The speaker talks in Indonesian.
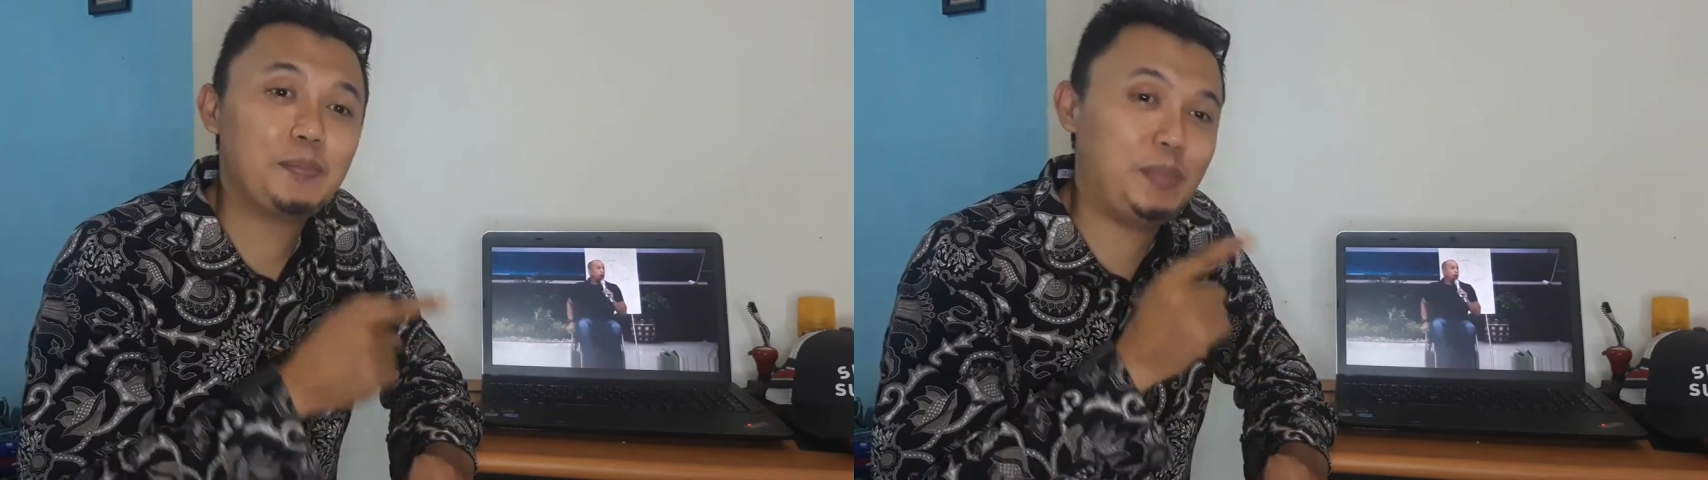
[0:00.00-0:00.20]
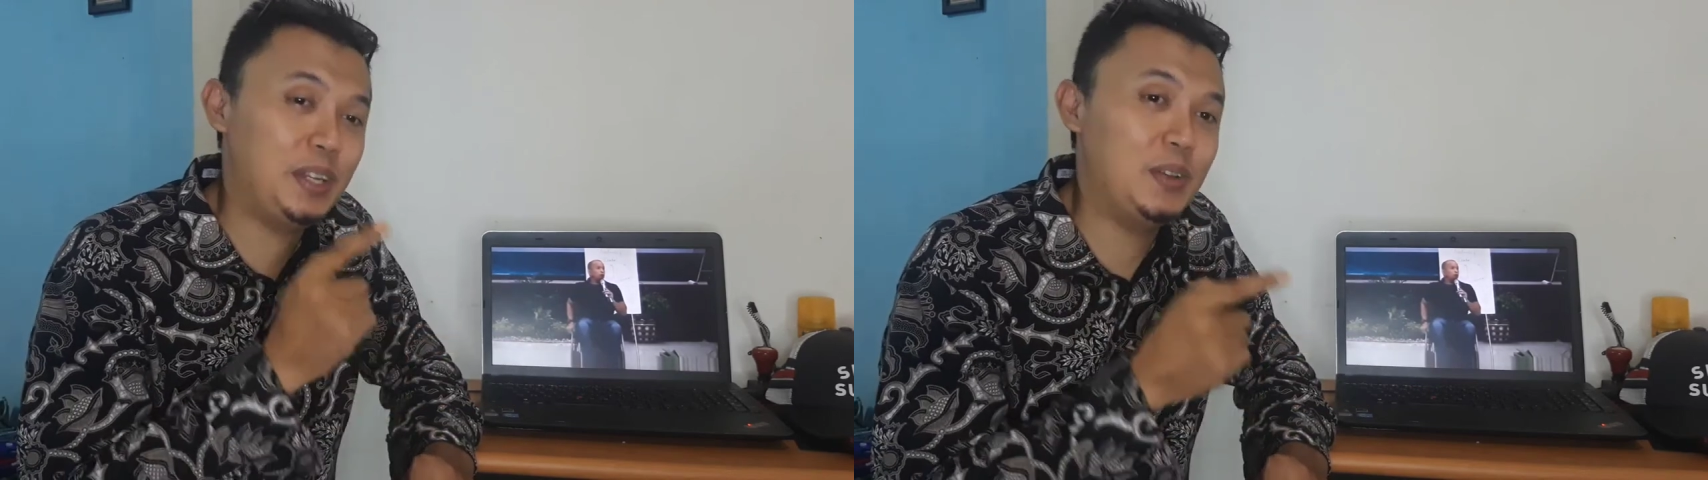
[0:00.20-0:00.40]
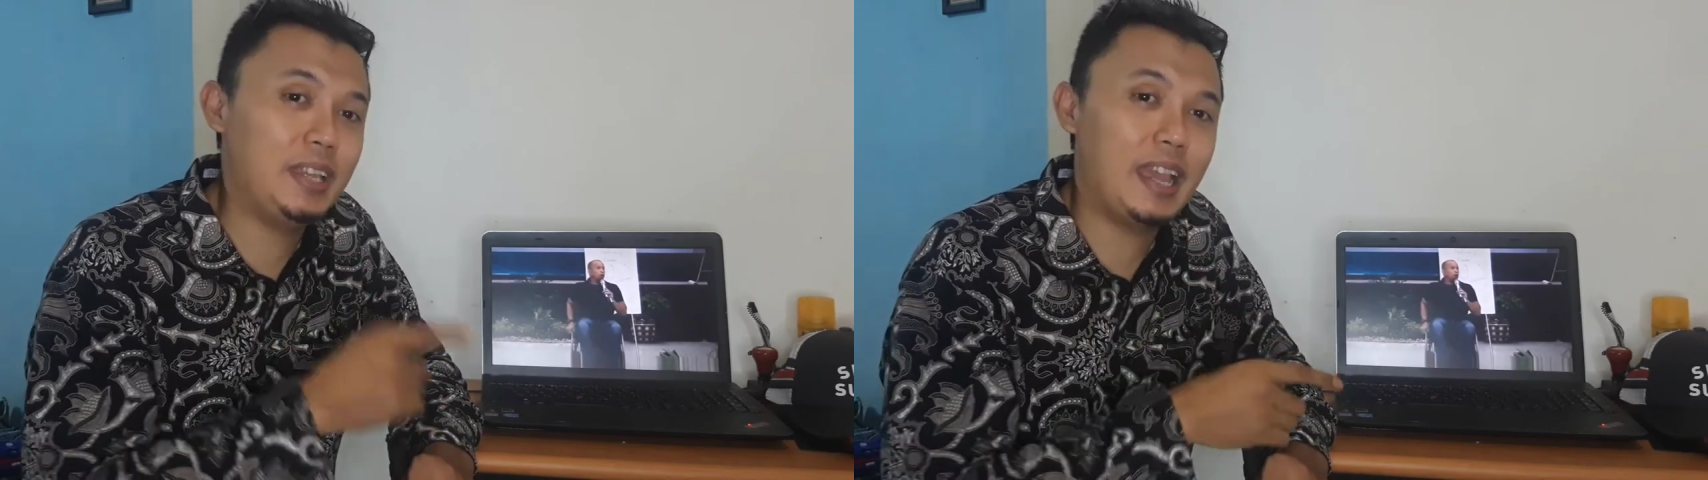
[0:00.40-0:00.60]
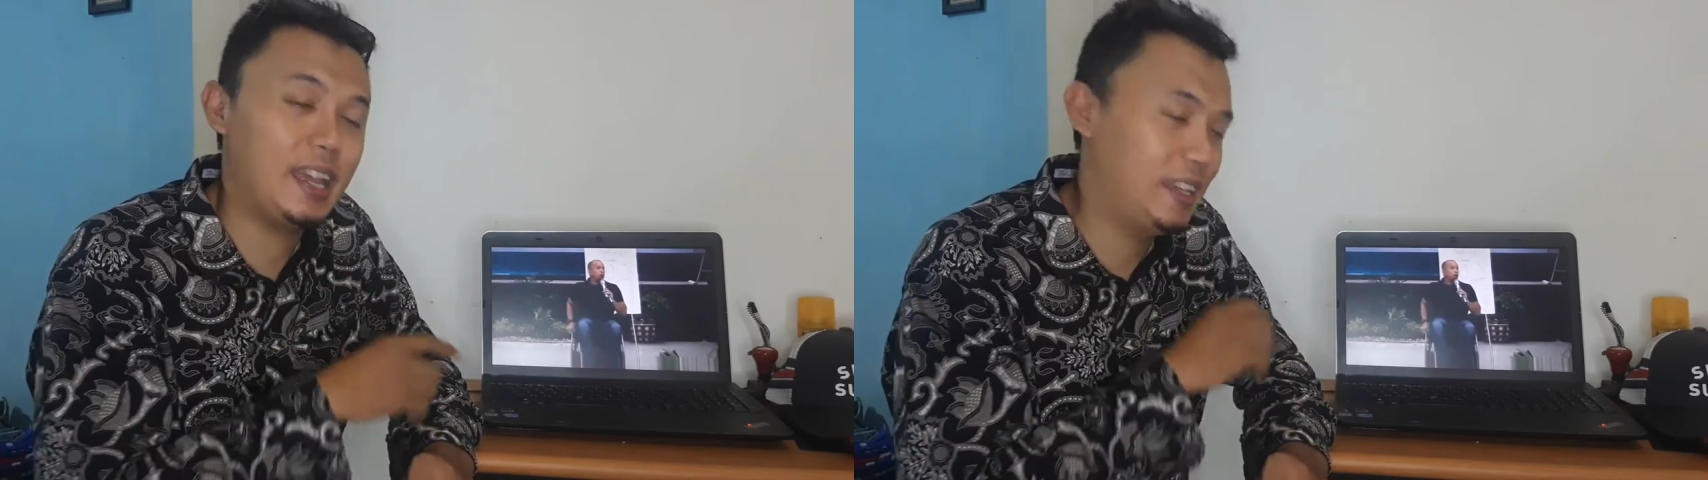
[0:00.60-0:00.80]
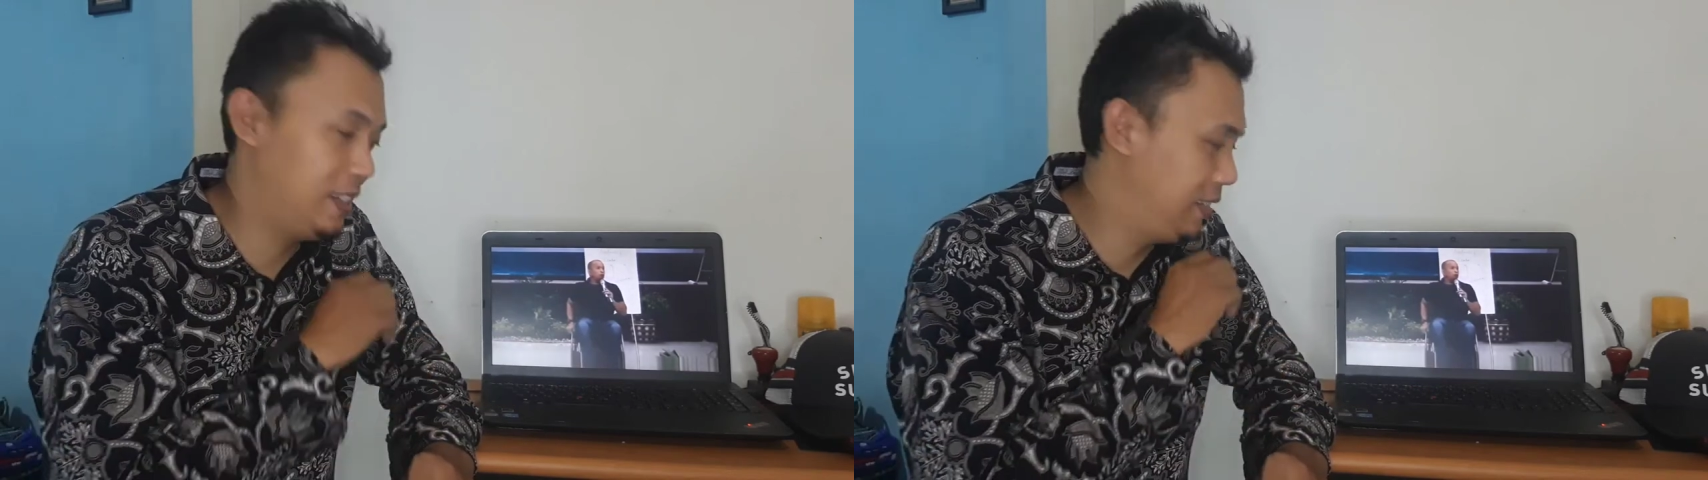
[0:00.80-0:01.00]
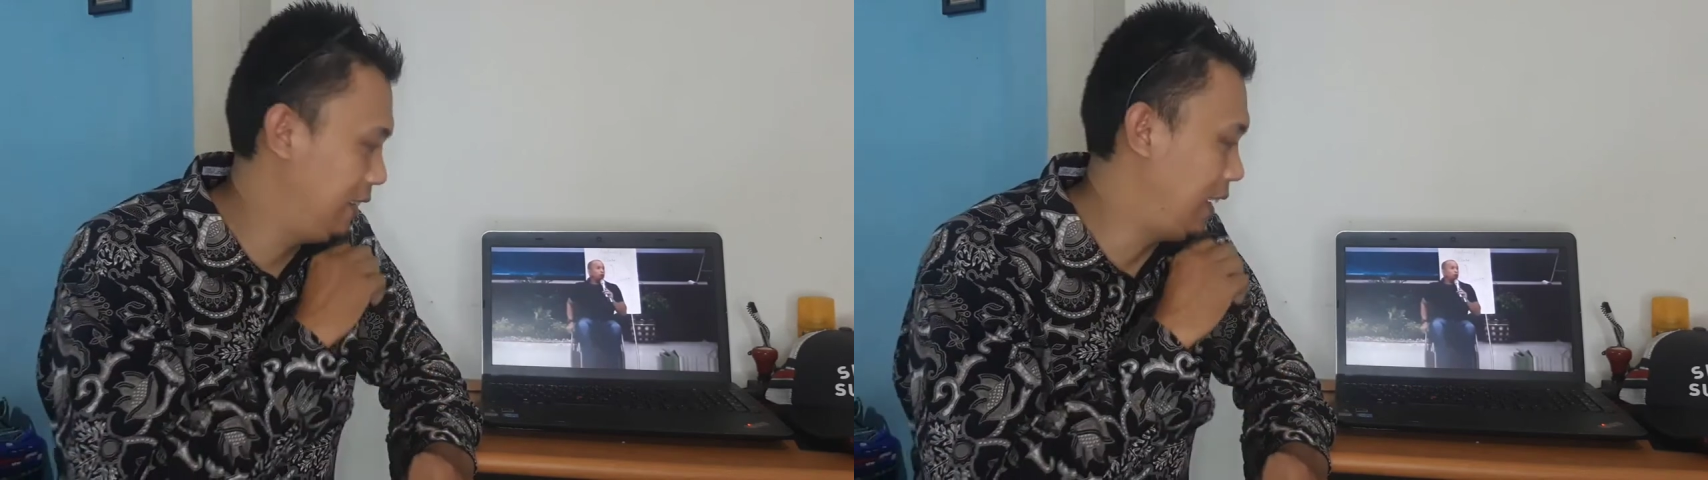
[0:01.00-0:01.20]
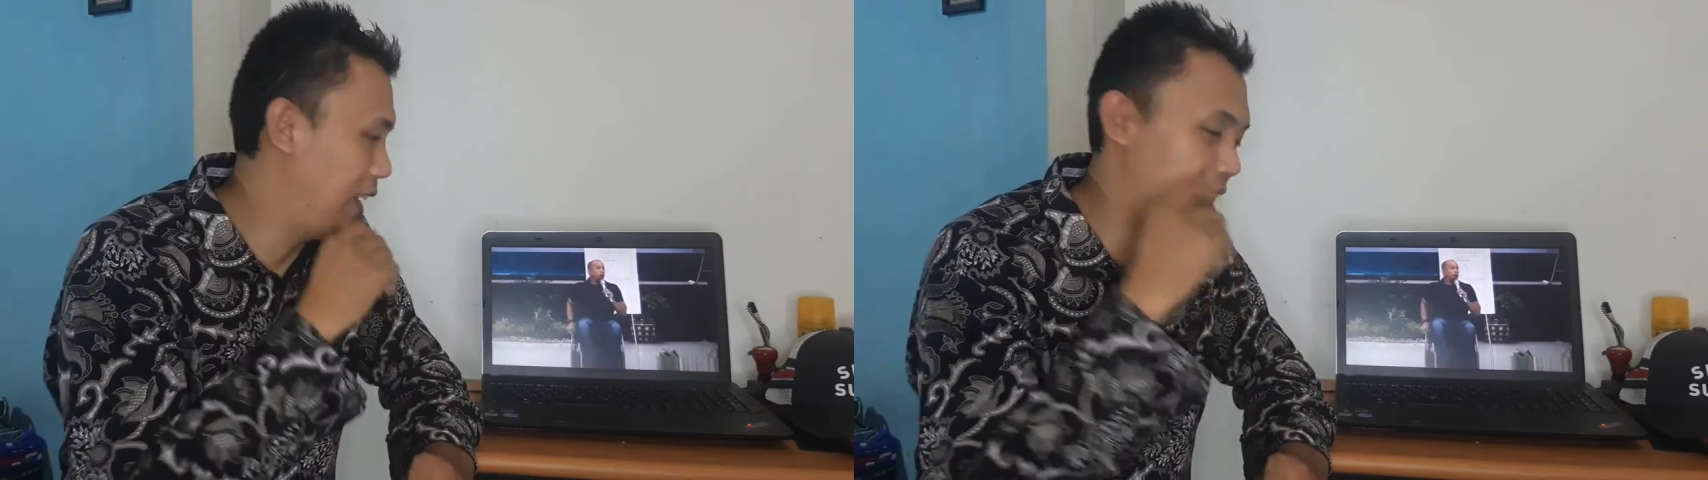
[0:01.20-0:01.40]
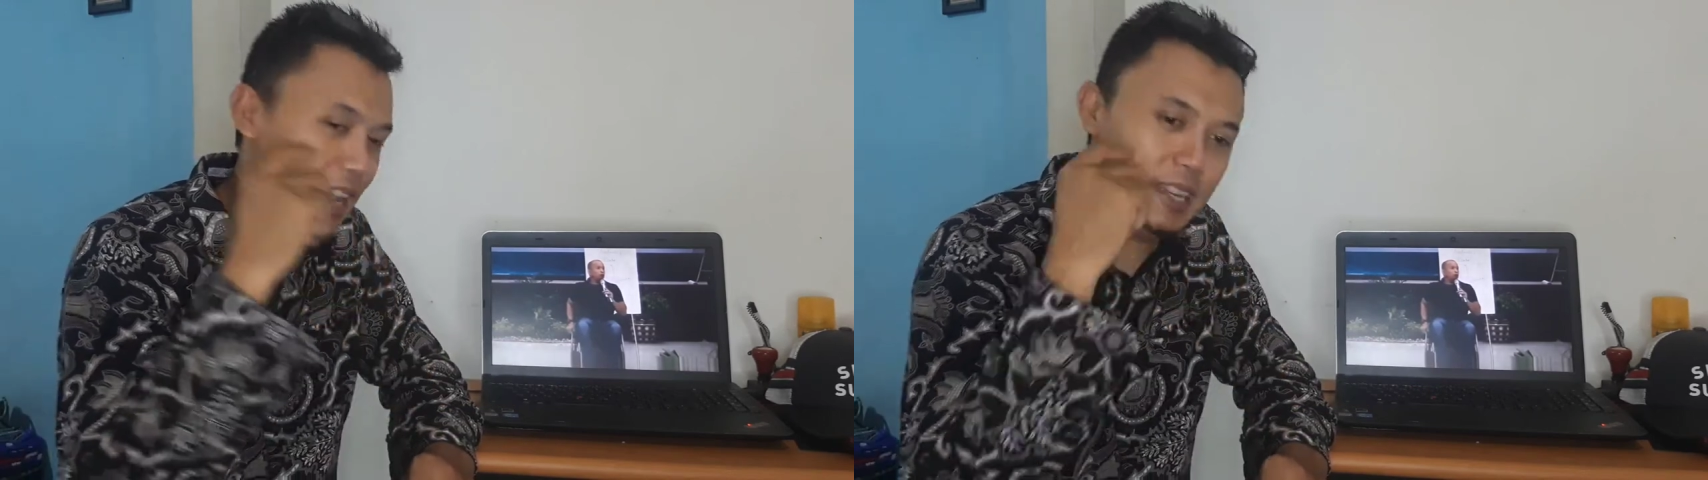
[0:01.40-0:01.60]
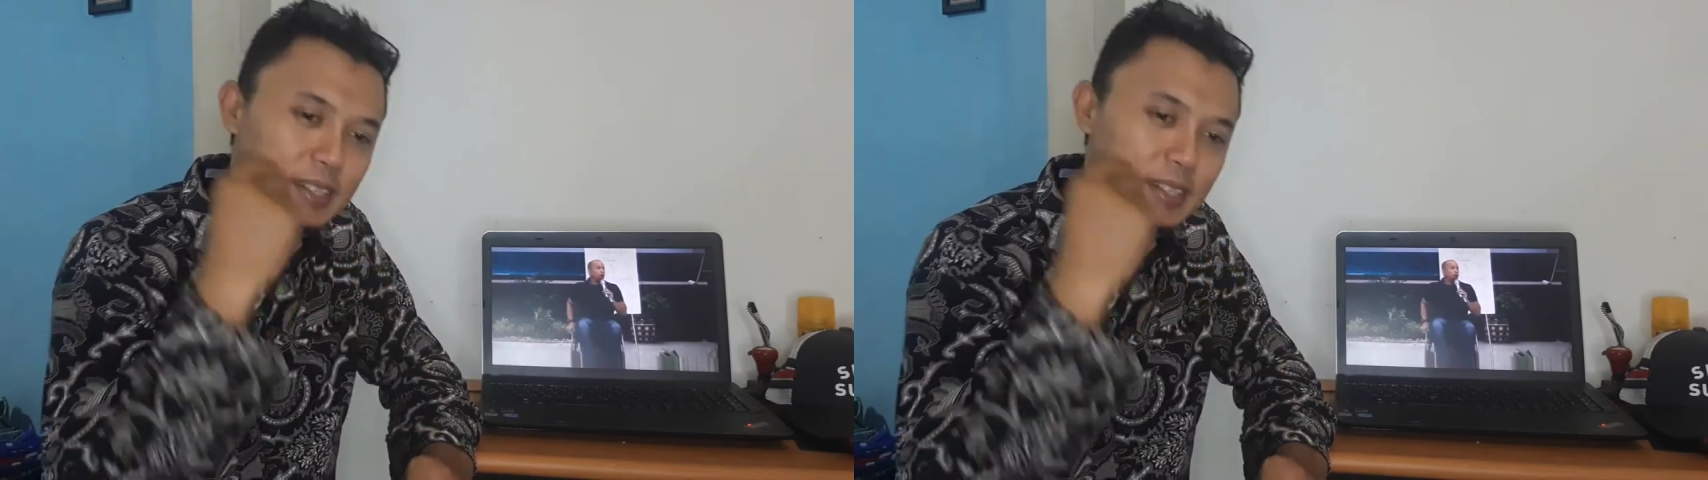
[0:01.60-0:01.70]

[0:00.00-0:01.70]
videonya. Ini dia.